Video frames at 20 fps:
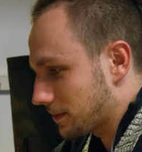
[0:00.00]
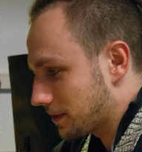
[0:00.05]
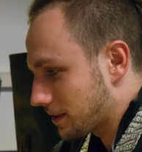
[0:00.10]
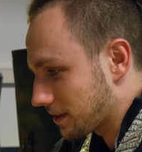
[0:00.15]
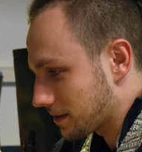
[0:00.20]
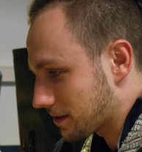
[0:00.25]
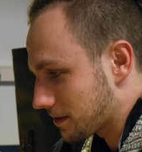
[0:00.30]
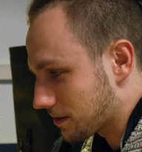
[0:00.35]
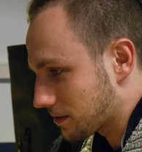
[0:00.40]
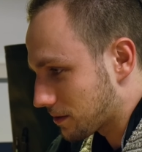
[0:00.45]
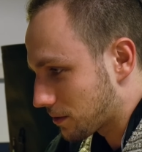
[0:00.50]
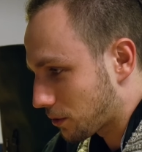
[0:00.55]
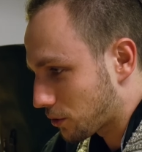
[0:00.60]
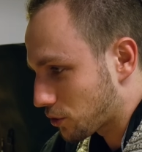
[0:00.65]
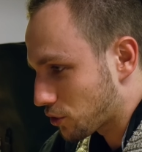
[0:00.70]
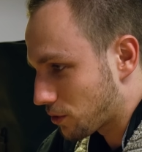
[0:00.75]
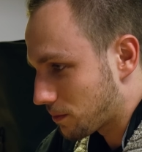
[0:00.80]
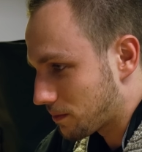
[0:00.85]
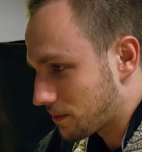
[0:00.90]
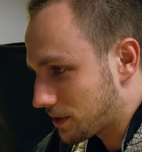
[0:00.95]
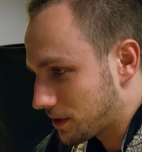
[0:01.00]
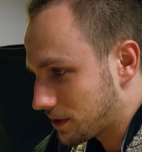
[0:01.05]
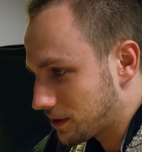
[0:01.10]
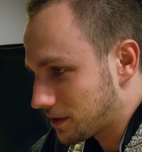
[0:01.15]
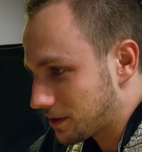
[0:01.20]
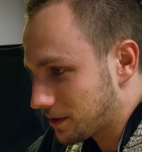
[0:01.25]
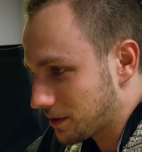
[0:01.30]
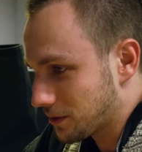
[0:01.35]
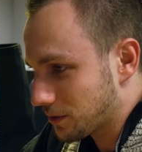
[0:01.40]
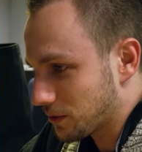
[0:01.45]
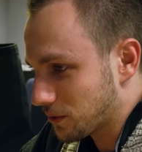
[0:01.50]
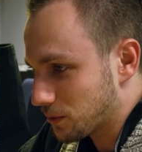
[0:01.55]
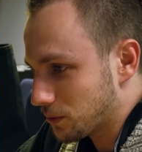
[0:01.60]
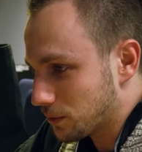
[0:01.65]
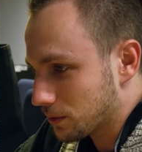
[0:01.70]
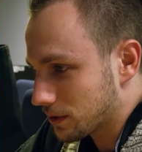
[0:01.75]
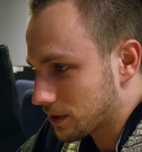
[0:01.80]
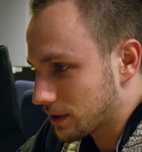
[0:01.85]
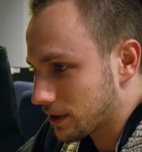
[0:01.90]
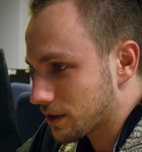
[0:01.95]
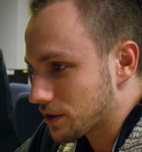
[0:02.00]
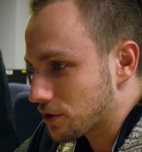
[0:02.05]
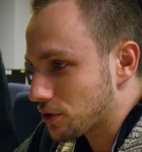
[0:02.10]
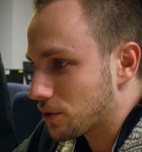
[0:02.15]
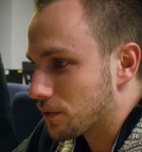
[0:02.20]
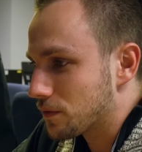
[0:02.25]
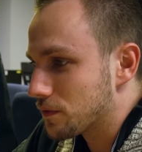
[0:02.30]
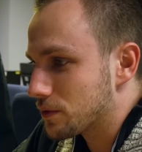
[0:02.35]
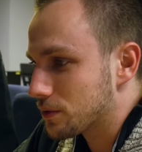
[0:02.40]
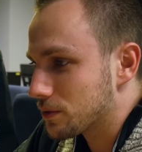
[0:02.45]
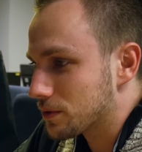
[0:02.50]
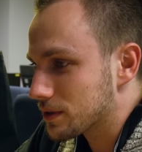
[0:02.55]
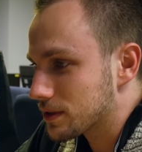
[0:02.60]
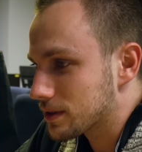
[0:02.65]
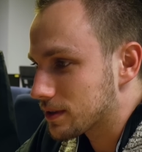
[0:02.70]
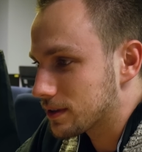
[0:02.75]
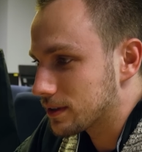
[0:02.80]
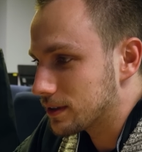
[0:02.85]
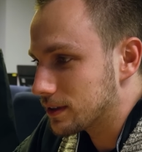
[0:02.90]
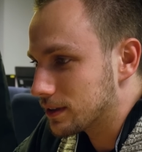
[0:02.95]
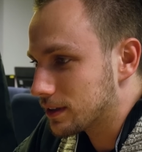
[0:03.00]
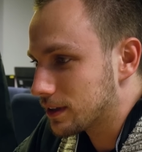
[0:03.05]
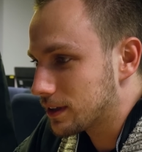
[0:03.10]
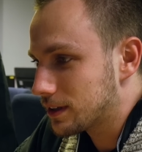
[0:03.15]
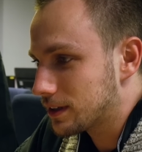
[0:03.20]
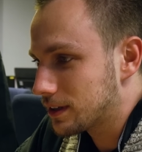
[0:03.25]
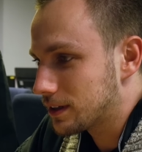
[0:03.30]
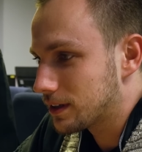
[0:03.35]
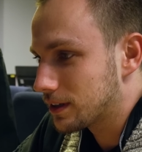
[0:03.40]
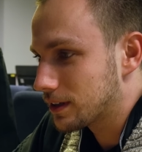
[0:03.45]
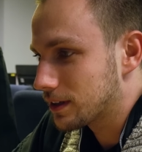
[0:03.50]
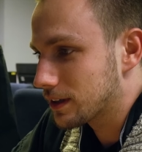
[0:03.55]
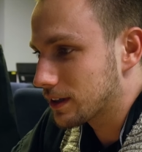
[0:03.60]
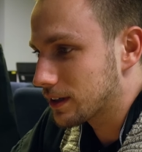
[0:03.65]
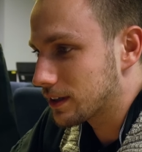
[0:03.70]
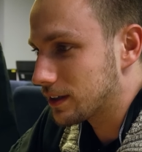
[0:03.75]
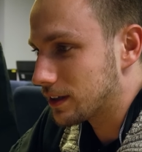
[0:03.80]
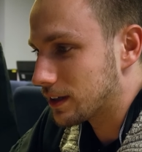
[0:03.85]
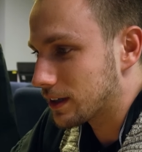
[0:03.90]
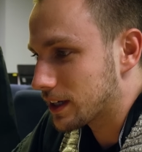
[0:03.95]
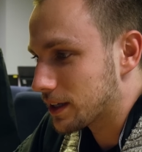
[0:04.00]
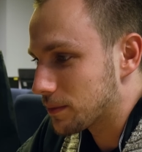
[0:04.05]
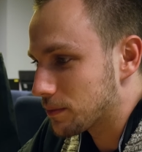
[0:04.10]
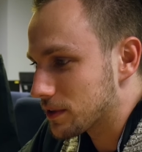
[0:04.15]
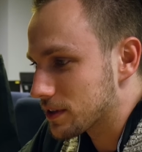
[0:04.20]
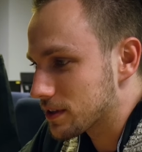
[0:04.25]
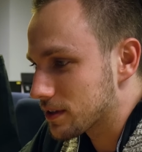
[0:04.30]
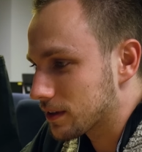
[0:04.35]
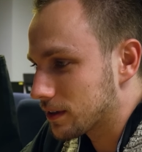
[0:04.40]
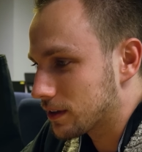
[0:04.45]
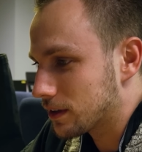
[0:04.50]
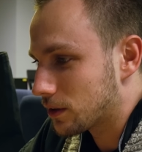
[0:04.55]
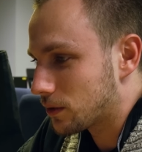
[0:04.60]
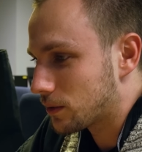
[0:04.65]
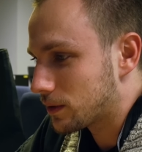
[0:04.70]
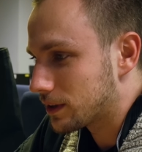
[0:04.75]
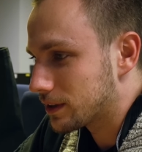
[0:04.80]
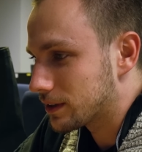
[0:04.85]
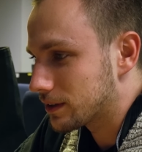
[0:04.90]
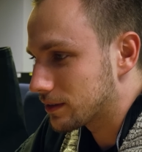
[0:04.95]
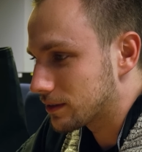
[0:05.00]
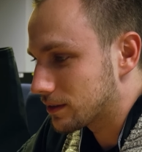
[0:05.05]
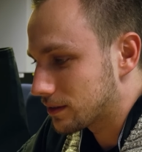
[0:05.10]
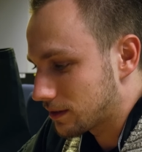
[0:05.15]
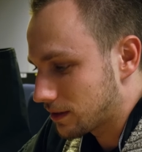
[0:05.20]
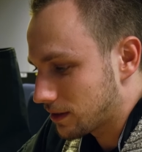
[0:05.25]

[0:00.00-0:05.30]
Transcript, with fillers: das ist doch schon mal gut. Jetzt schauen wir uns die Ergebnisse genauer an.